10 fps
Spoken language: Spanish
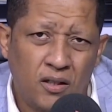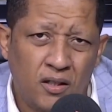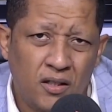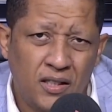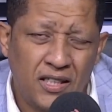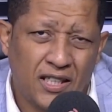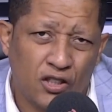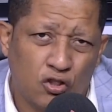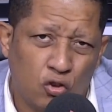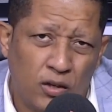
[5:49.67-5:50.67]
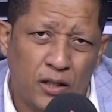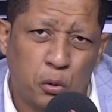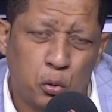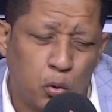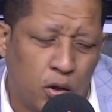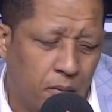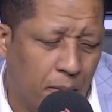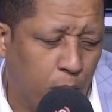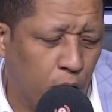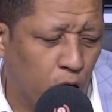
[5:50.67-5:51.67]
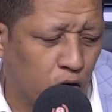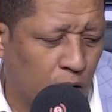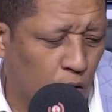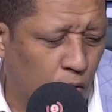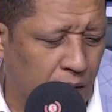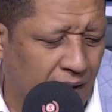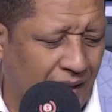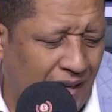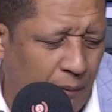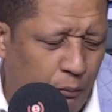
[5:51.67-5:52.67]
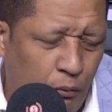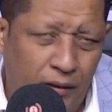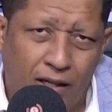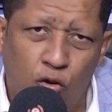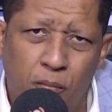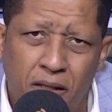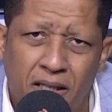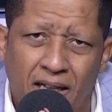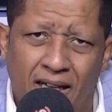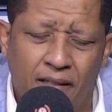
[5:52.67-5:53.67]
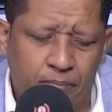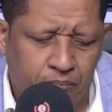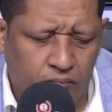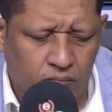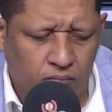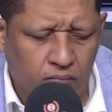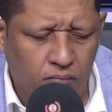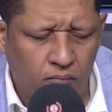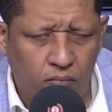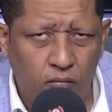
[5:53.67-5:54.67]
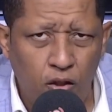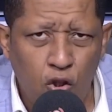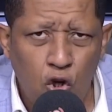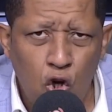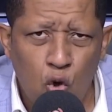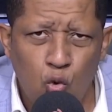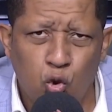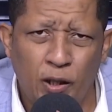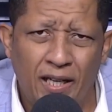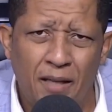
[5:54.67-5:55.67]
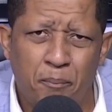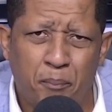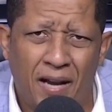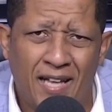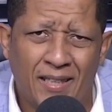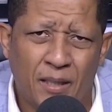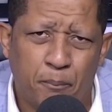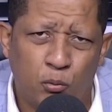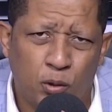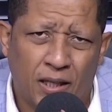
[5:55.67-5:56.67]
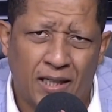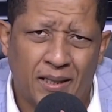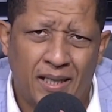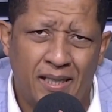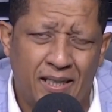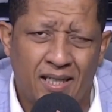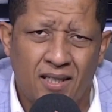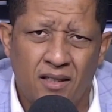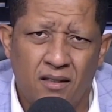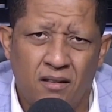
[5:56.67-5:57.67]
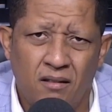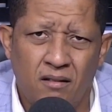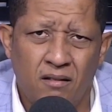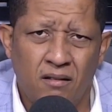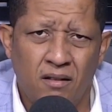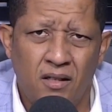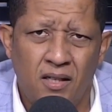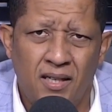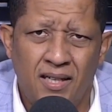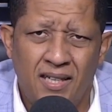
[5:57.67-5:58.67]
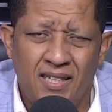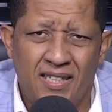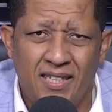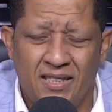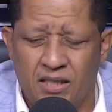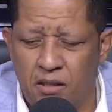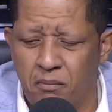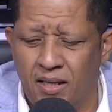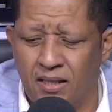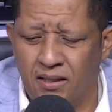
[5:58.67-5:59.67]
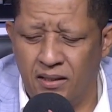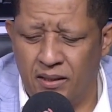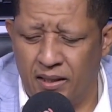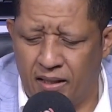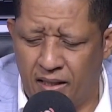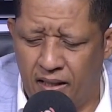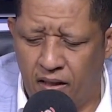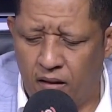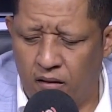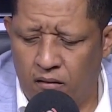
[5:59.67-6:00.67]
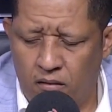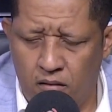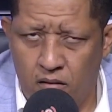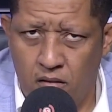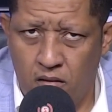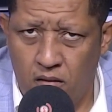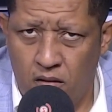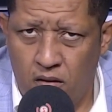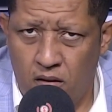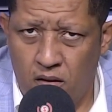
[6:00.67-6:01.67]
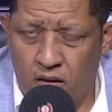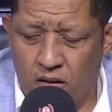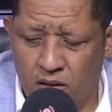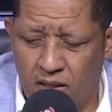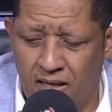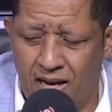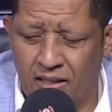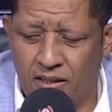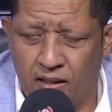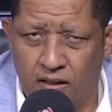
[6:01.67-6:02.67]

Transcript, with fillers: y que son la estructura más poderosa económica de la República Dominicana. Usted le planta Punta Catalina y encima de que se hace